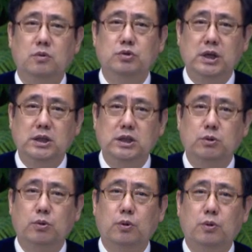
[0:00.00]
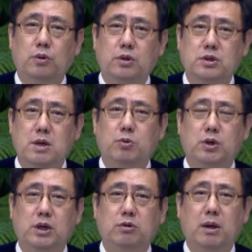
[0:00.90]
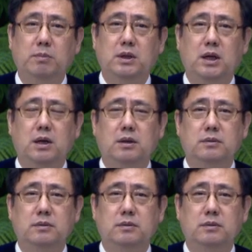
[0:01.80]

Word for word: 우리의 기도 제목이기도 합니다.